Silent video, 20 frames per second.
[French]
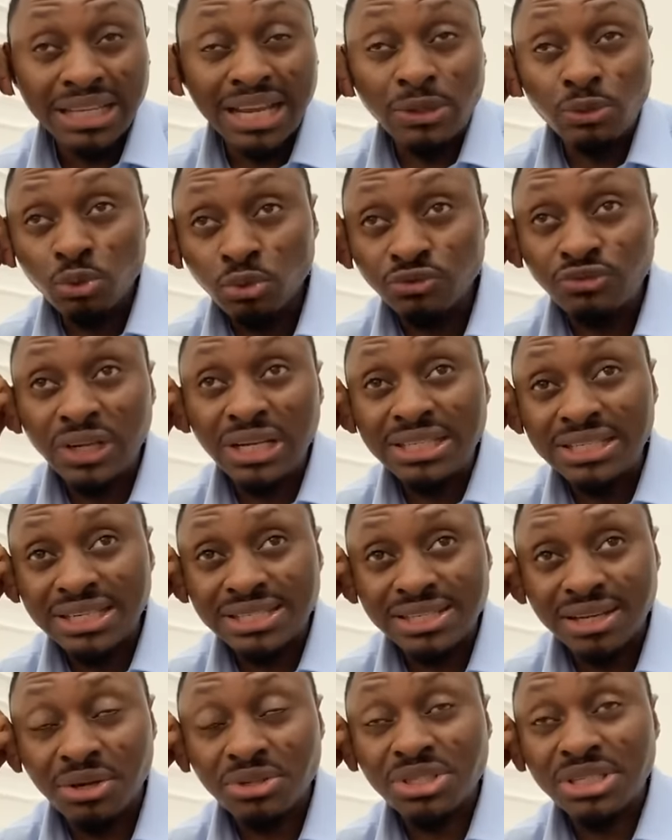La nouvelle
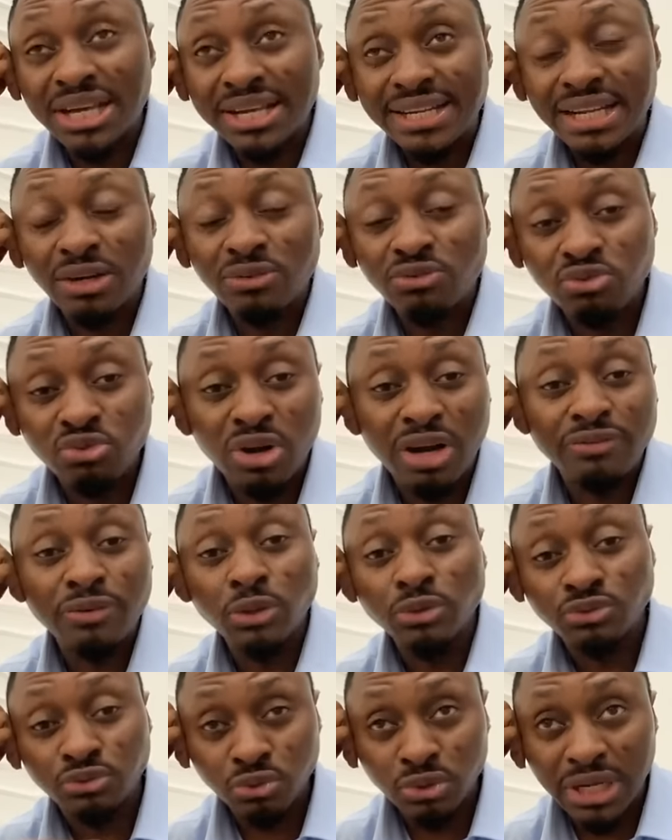naissance n'a rien à voir
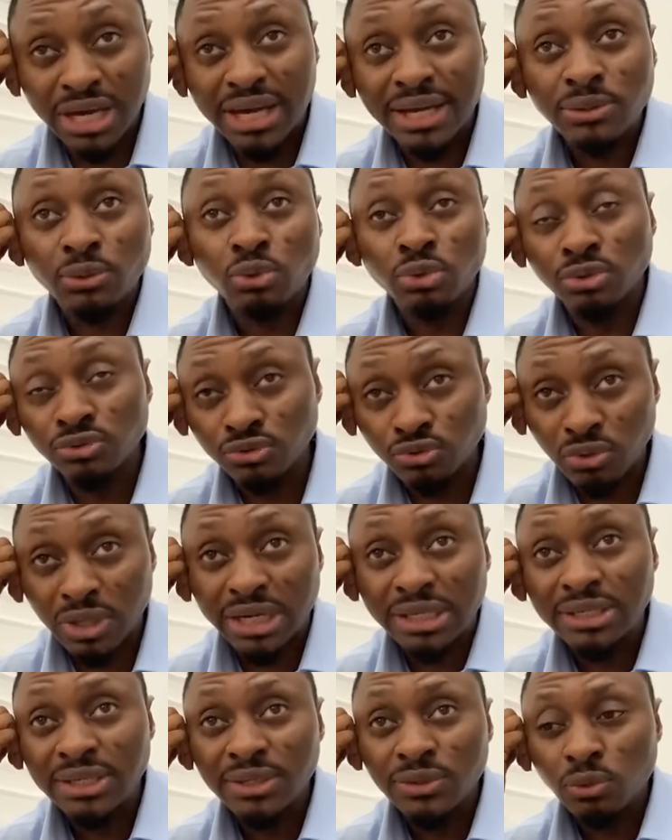avec le foulard ou le
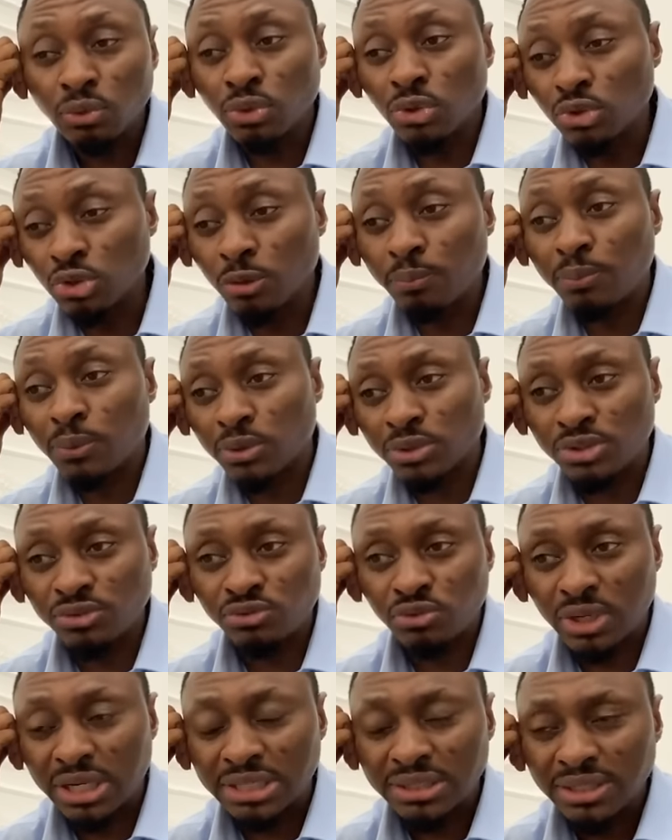voile ou le non-port du
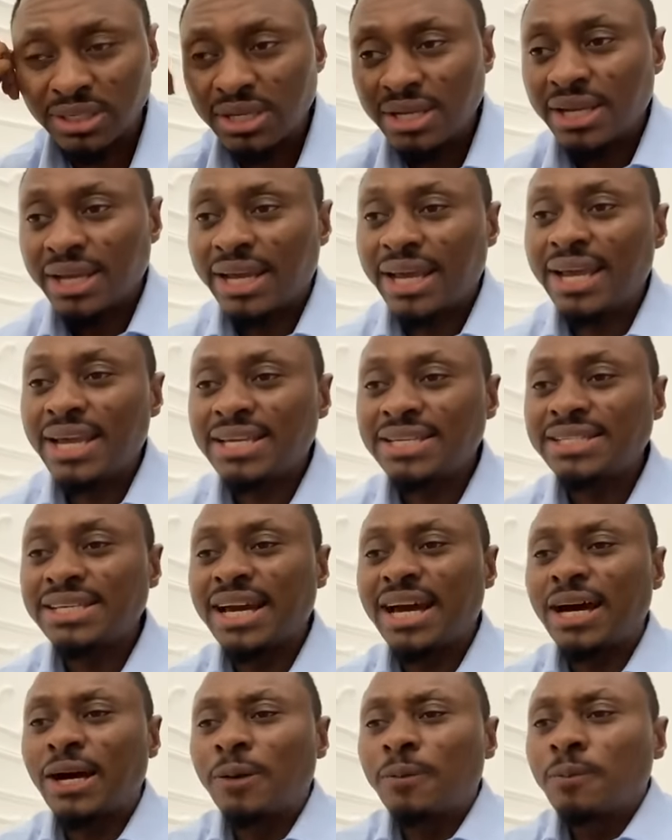voile. Et il
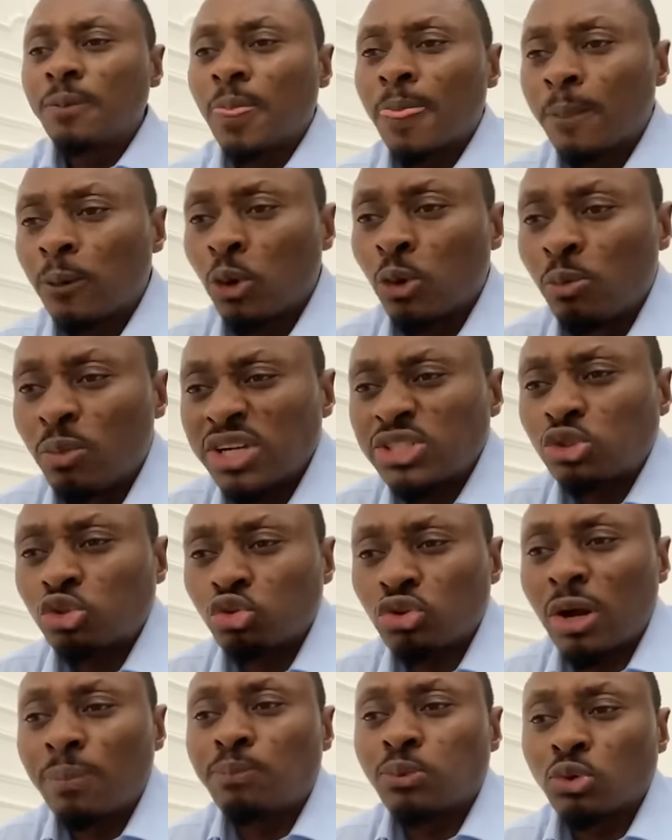y a au moins
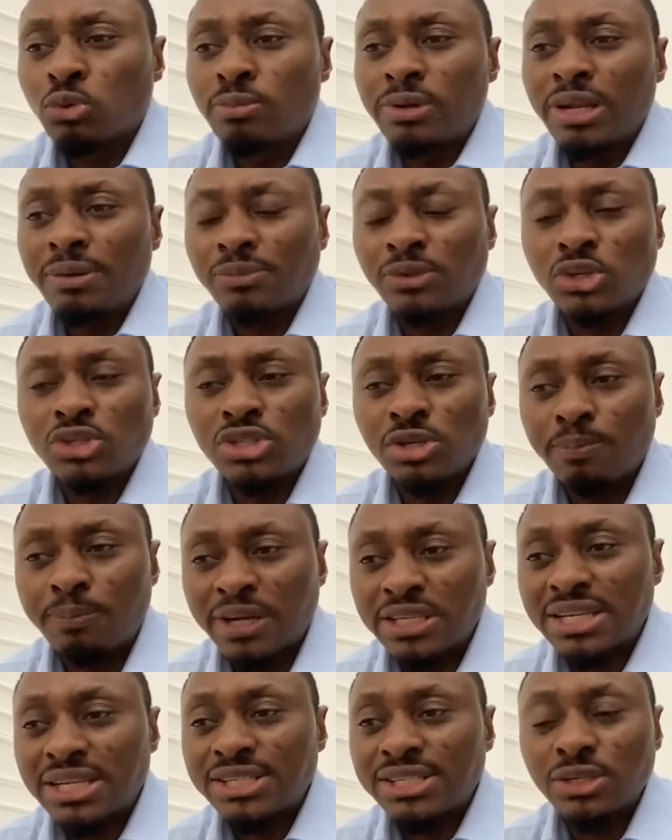trois problèmes que ce
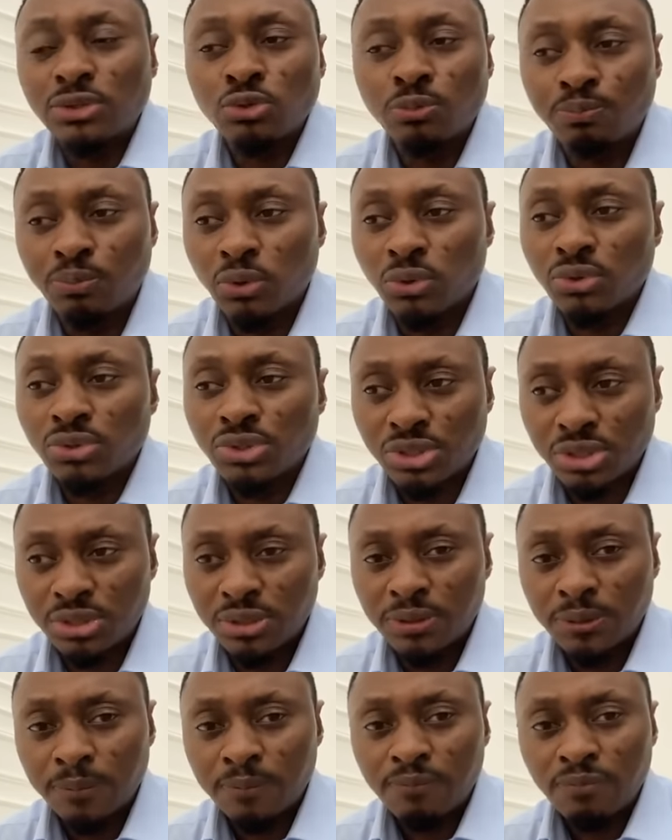passage nous
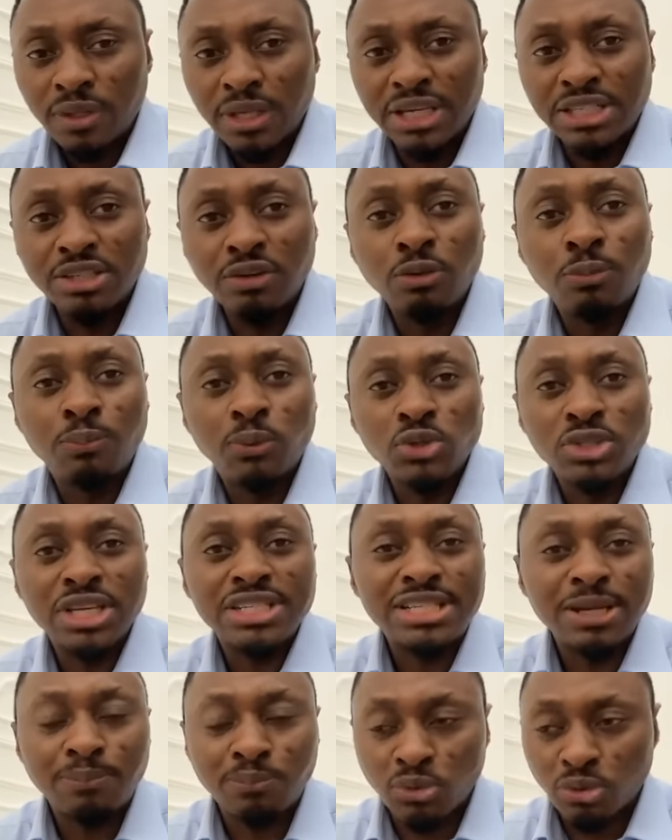pose. Et je vais vous
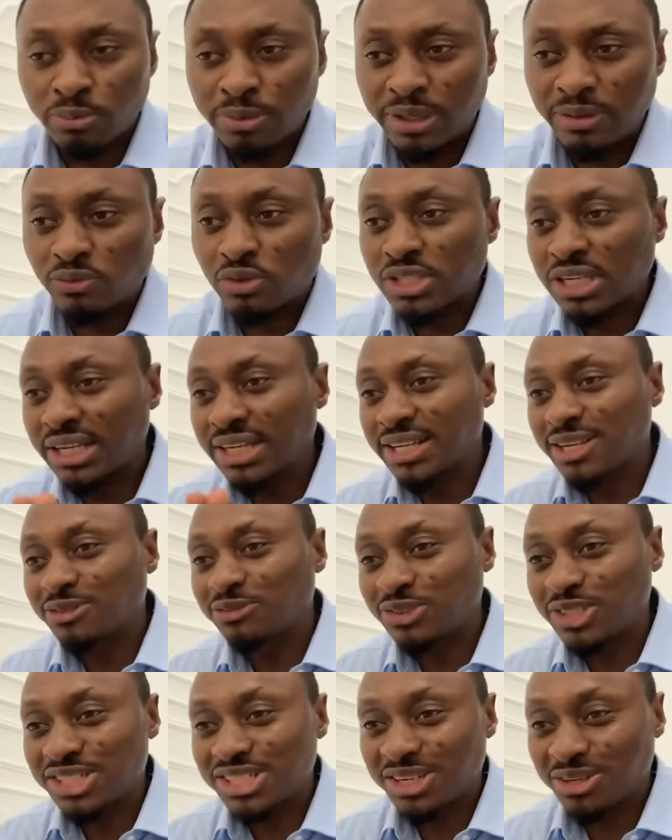poser ces problèmes, vous allez
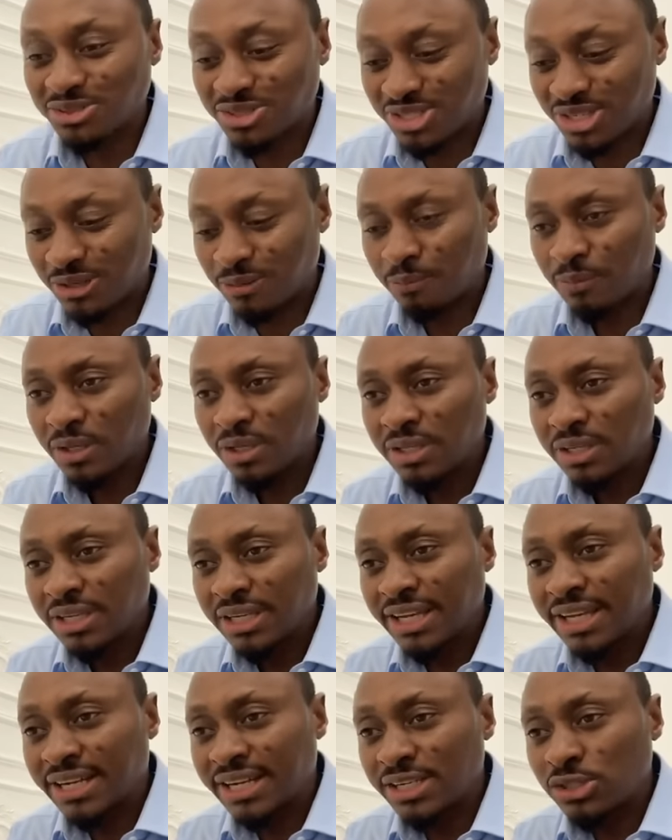réfléchir ensemble
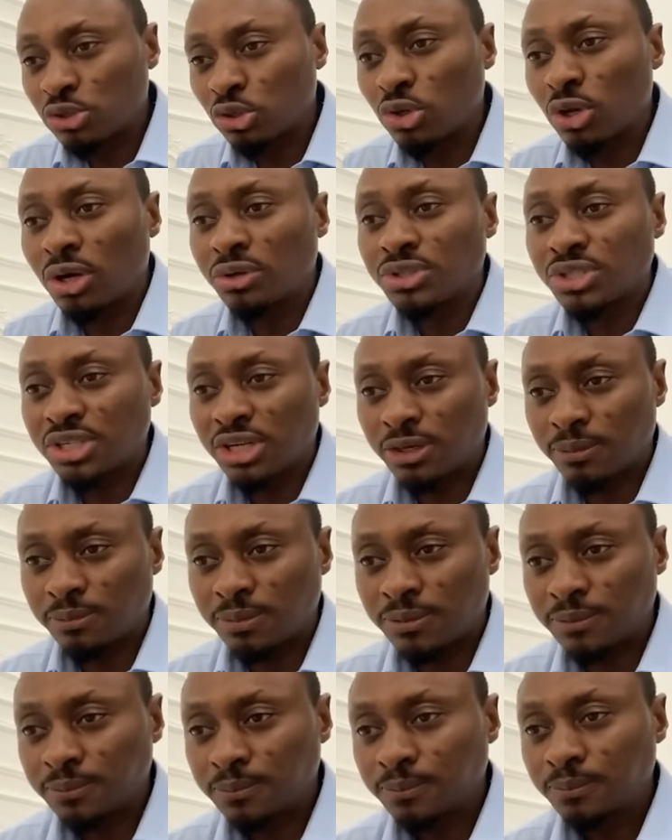et raisonnons ensemble.
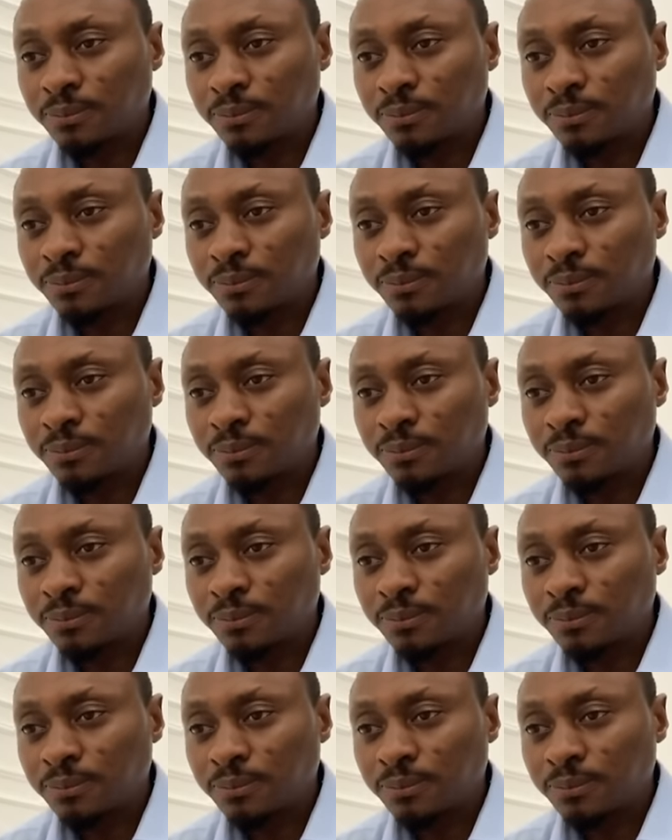